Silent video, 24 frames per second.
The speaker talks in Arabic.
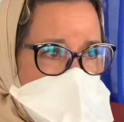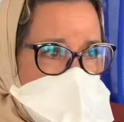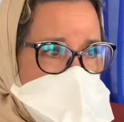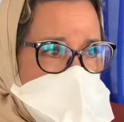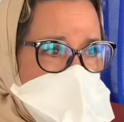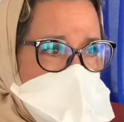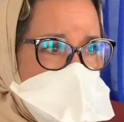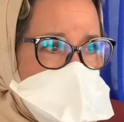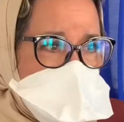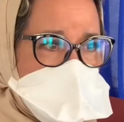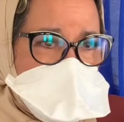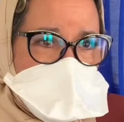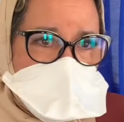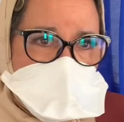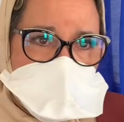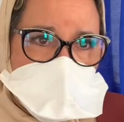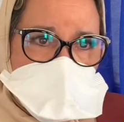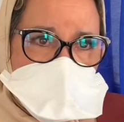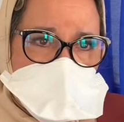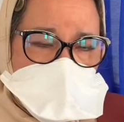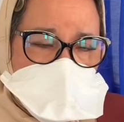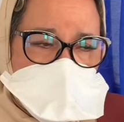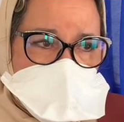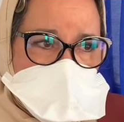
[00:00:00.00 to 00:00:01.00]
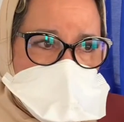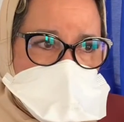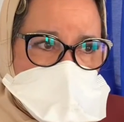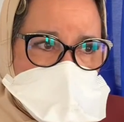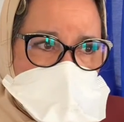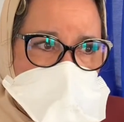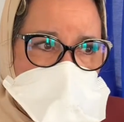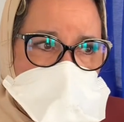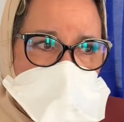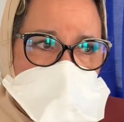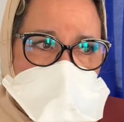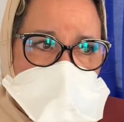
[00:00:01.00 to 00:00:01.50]
وكانت آه، بطبيعه الحال
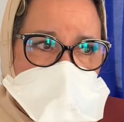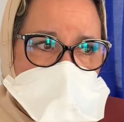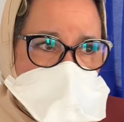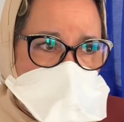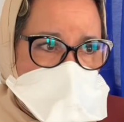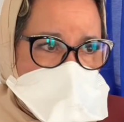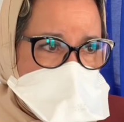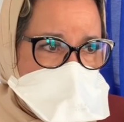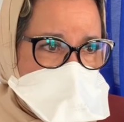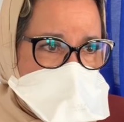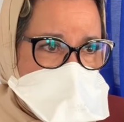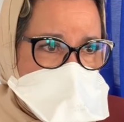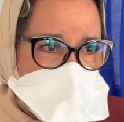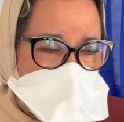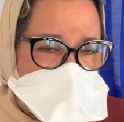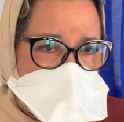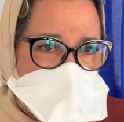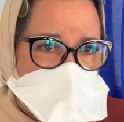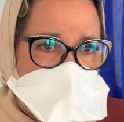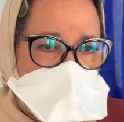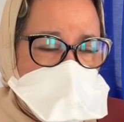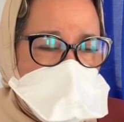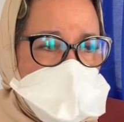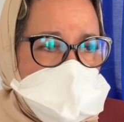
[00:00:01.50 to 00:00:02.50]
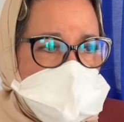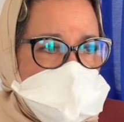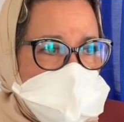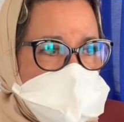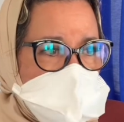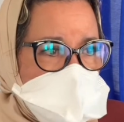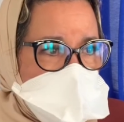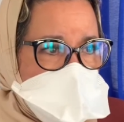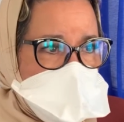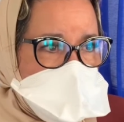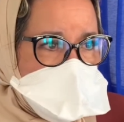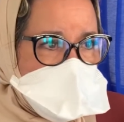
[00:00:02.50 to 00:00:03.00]
ان الاستاذ ديالنا
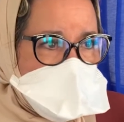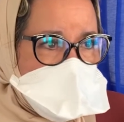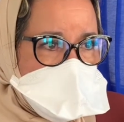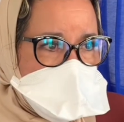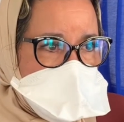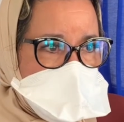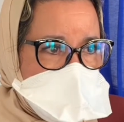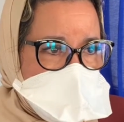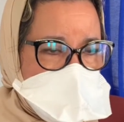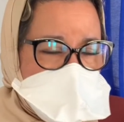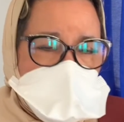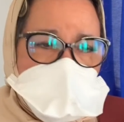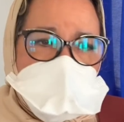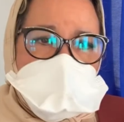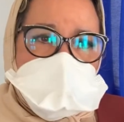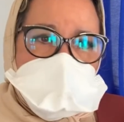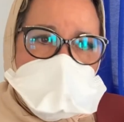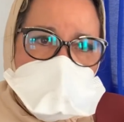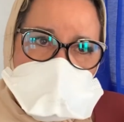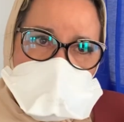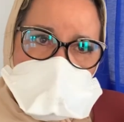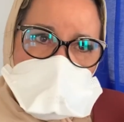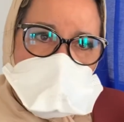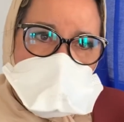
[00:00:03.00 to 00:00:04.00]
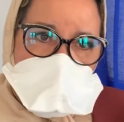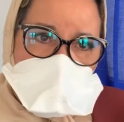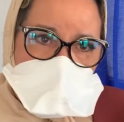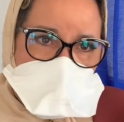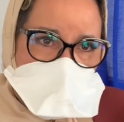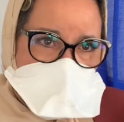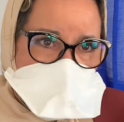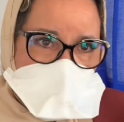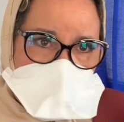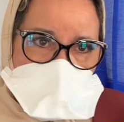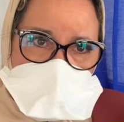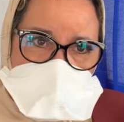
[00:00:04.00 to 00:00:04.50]
آه، كما هو
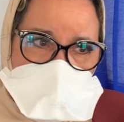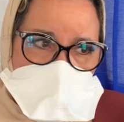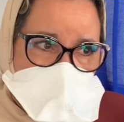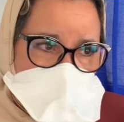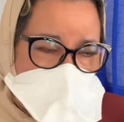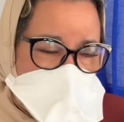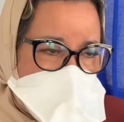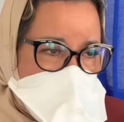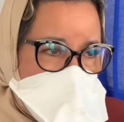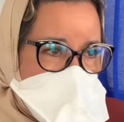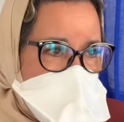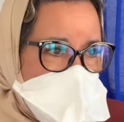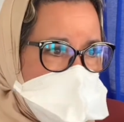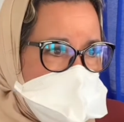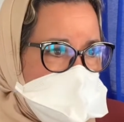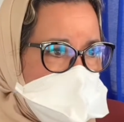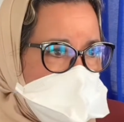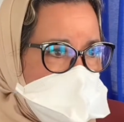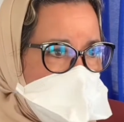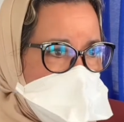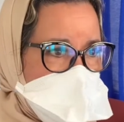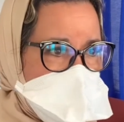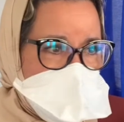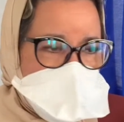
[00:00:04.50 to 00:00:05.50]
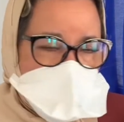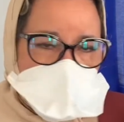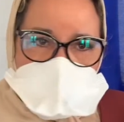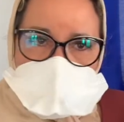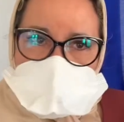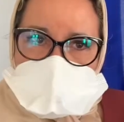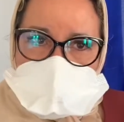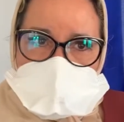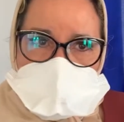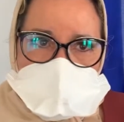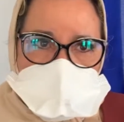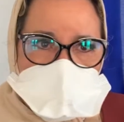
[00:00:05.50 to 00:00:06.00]
معتاد دائما آه،
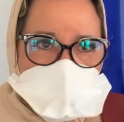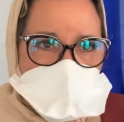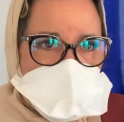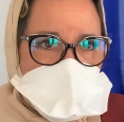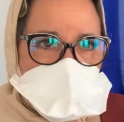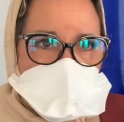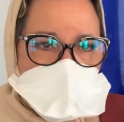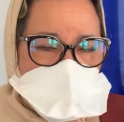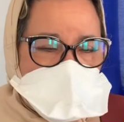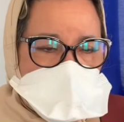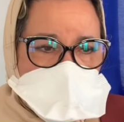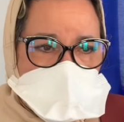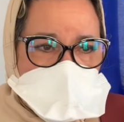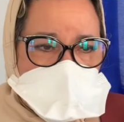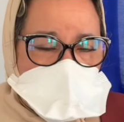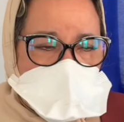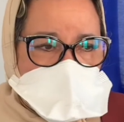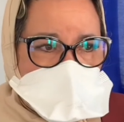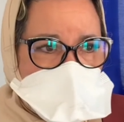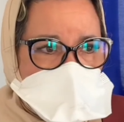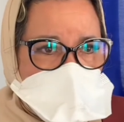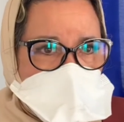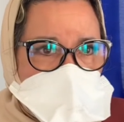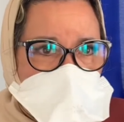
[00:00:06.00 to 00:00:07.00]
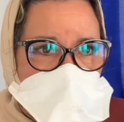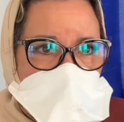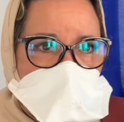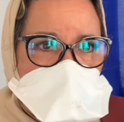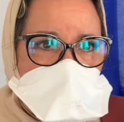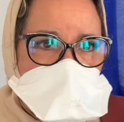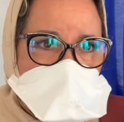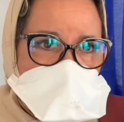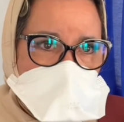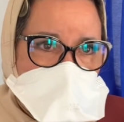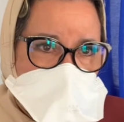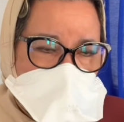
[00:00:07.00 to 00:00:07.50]
ما كيدخرش واحد
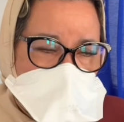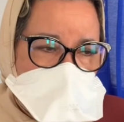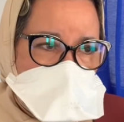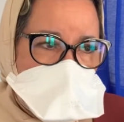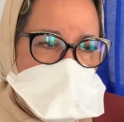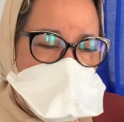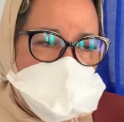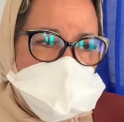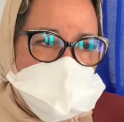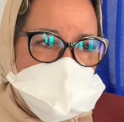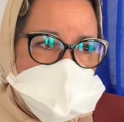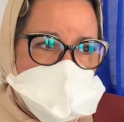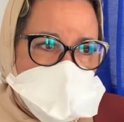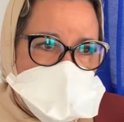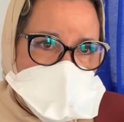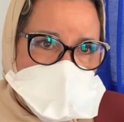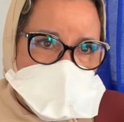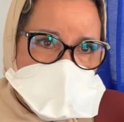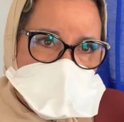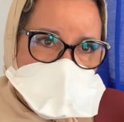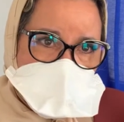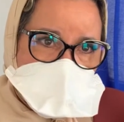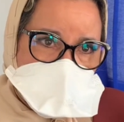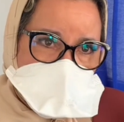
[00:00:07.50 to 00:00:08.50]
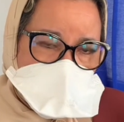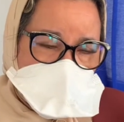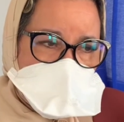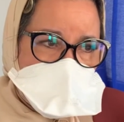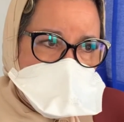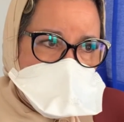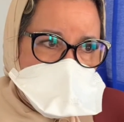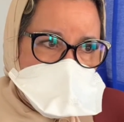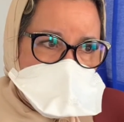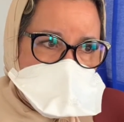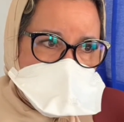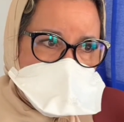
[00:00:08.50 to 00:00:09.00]
الجهد في ان التكوين
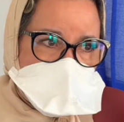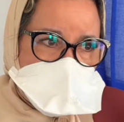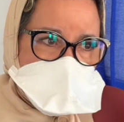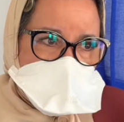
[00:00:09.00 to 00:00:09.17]
المستمر